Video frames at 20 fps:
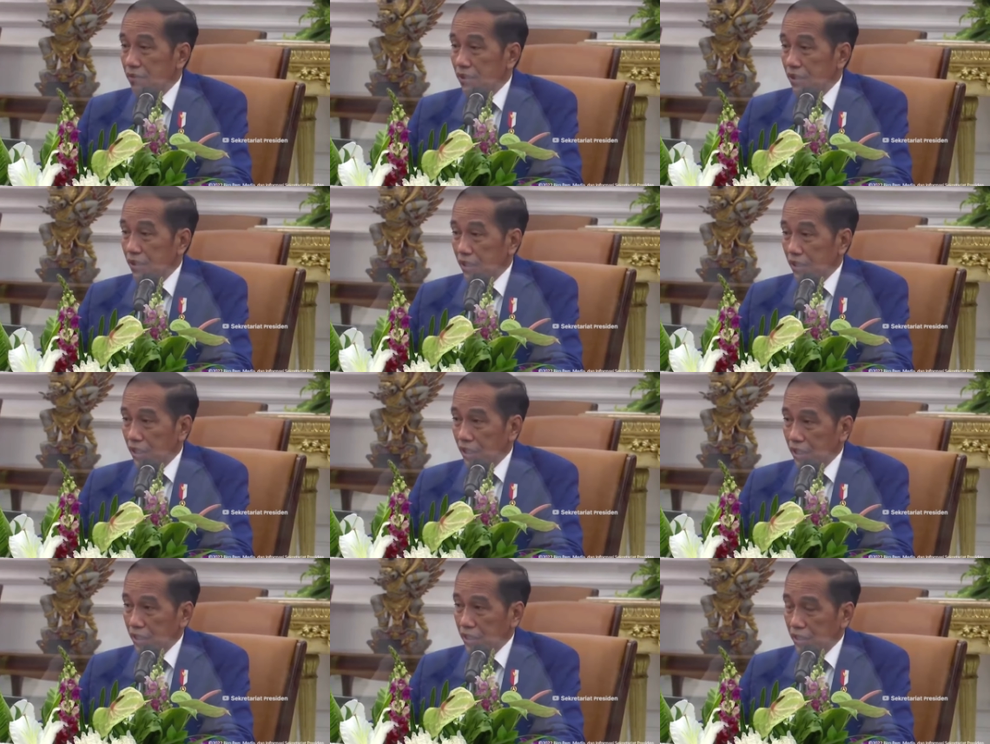
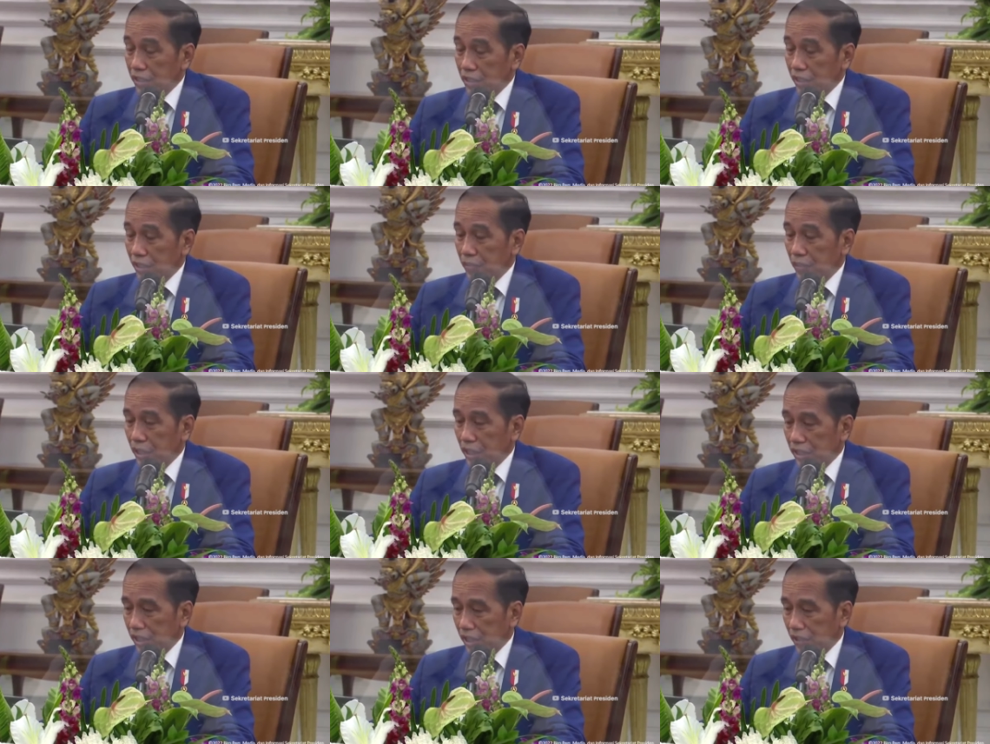sehingga
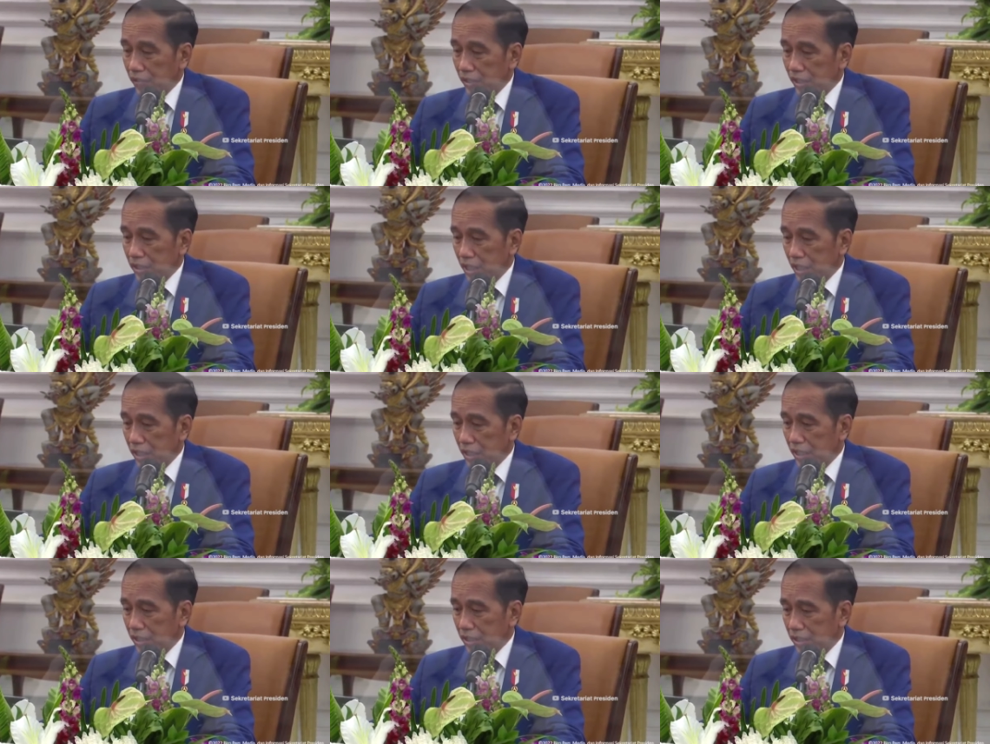keterlibatan
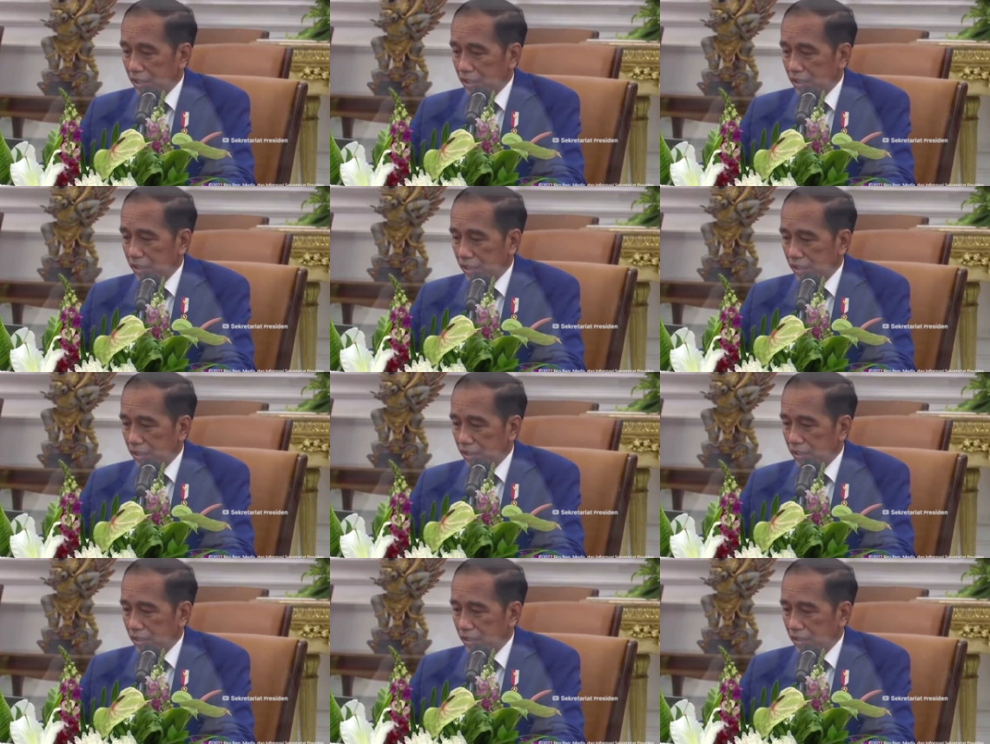masyarakat
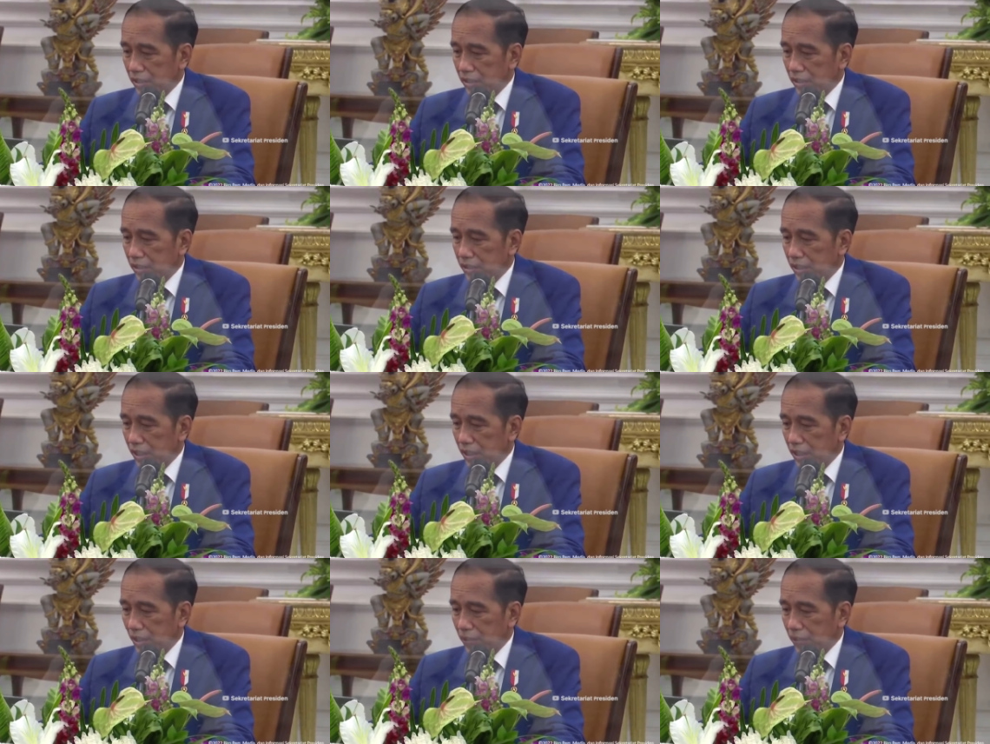di
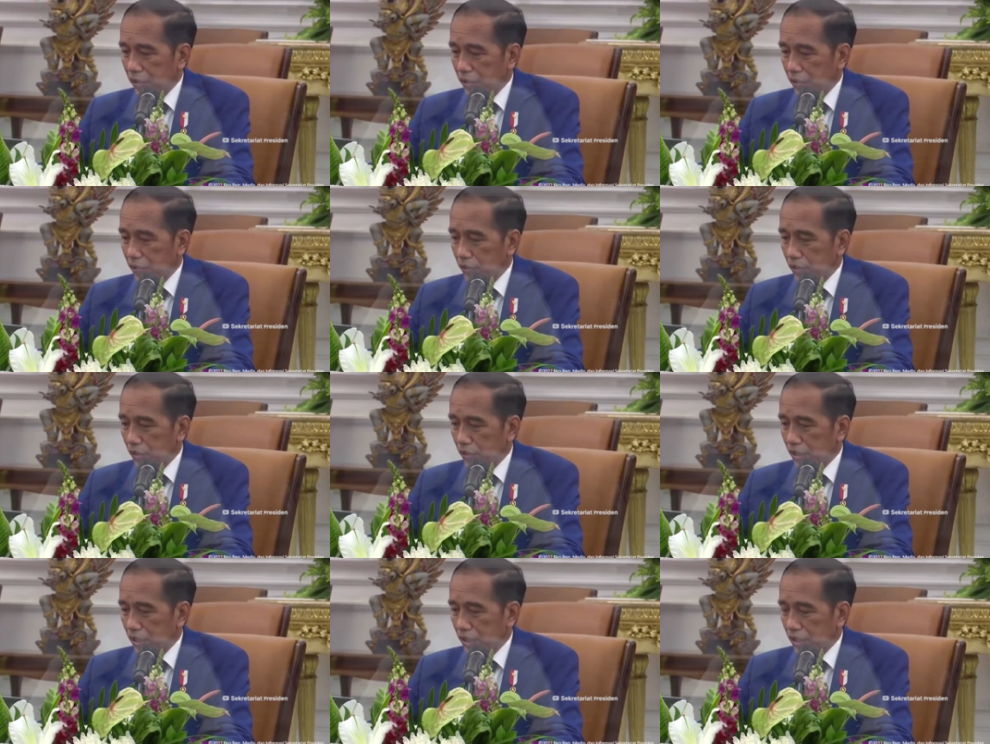daerah
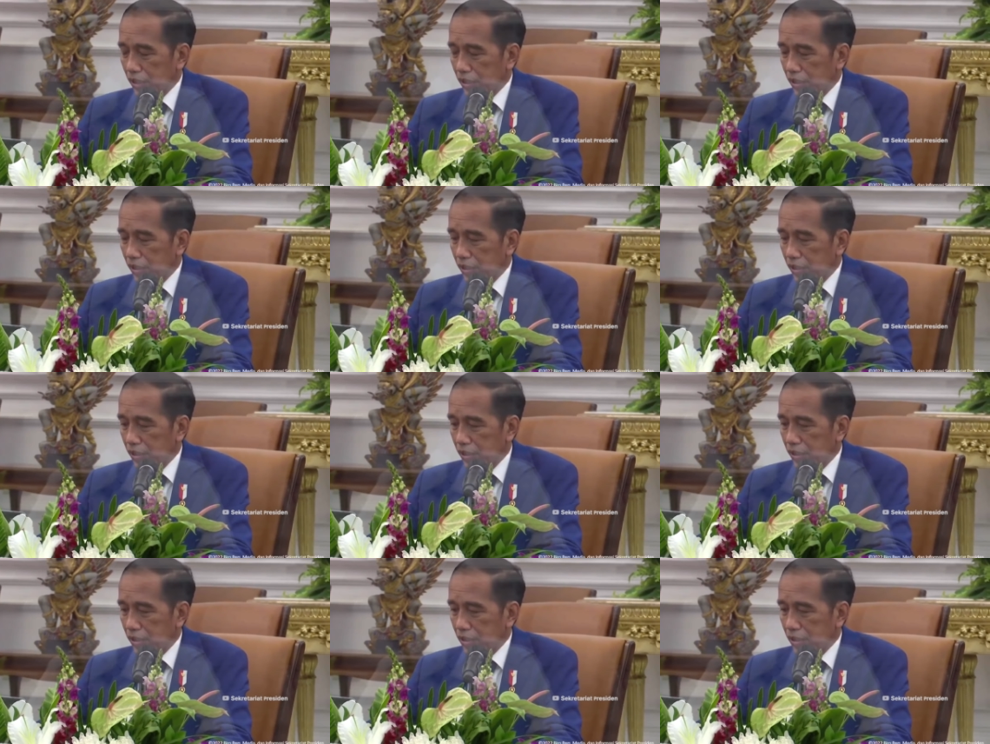betul-betul
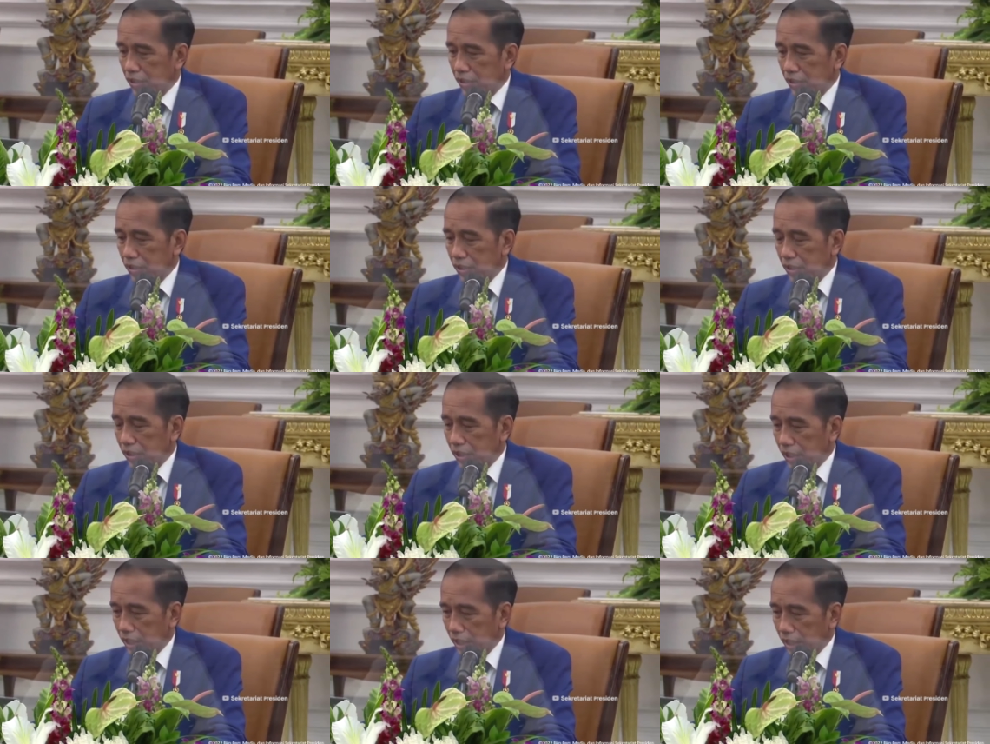
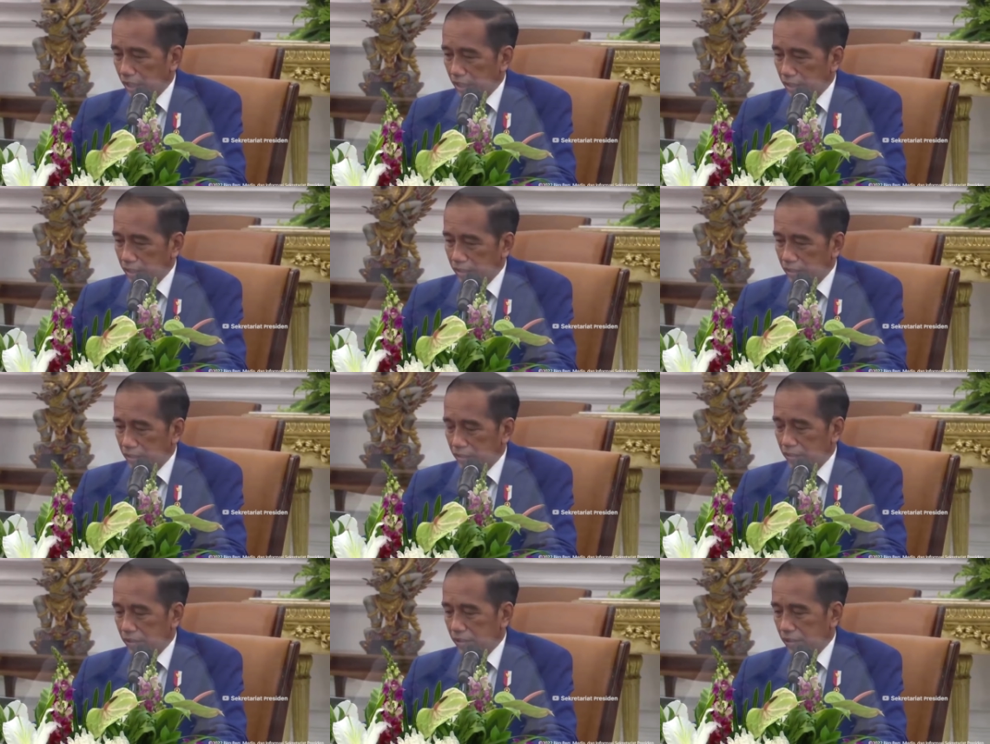kita
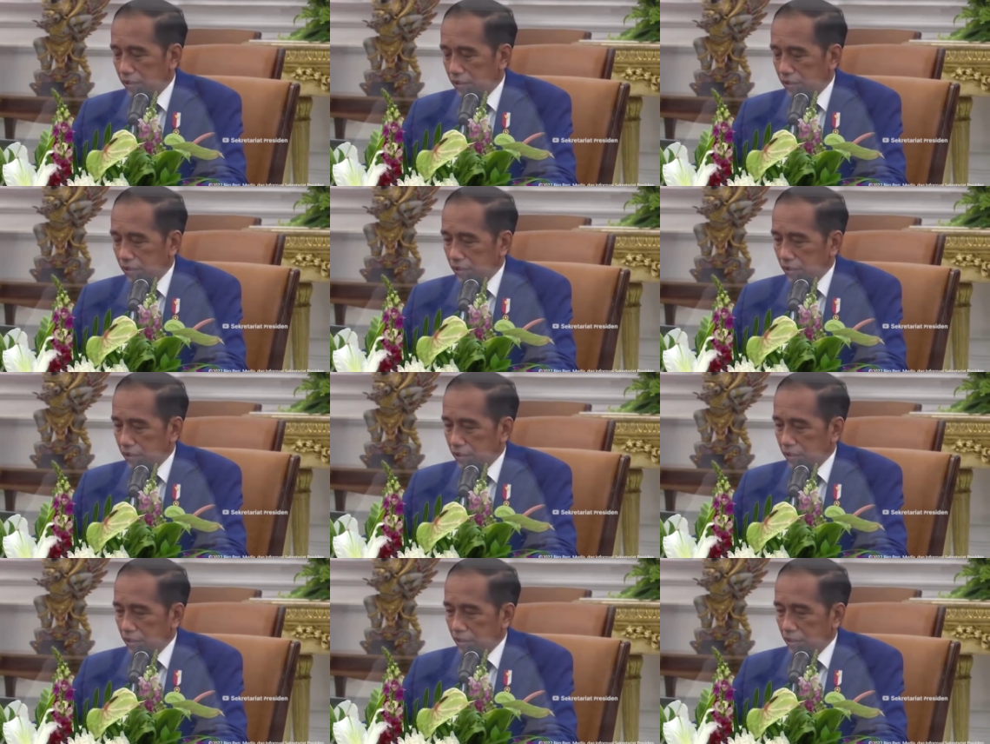
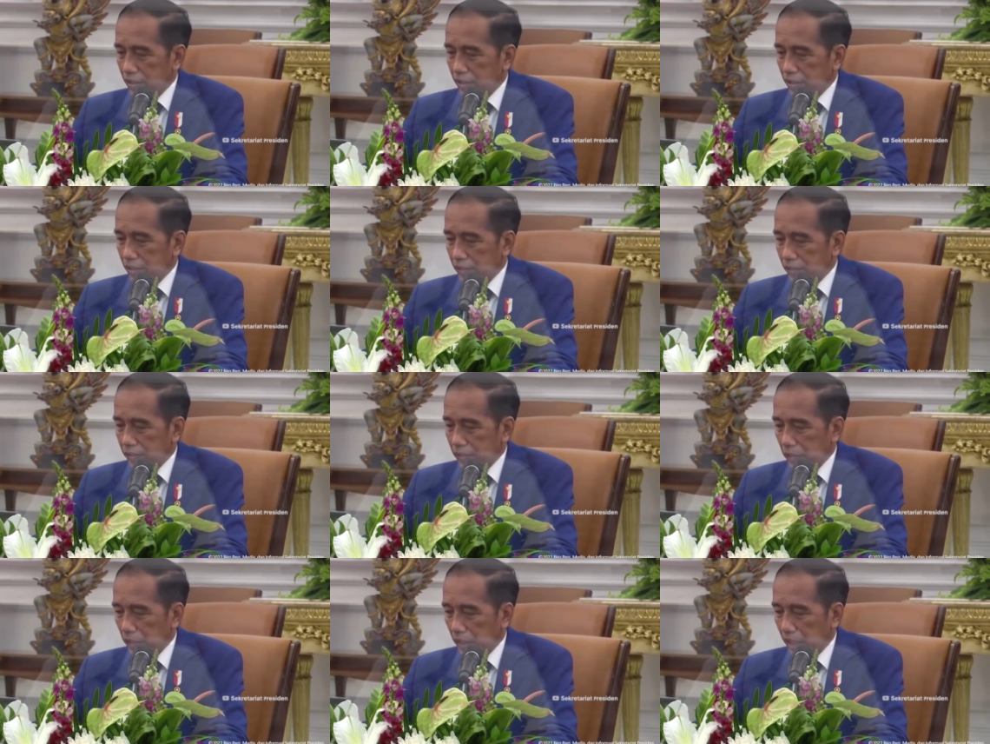uh,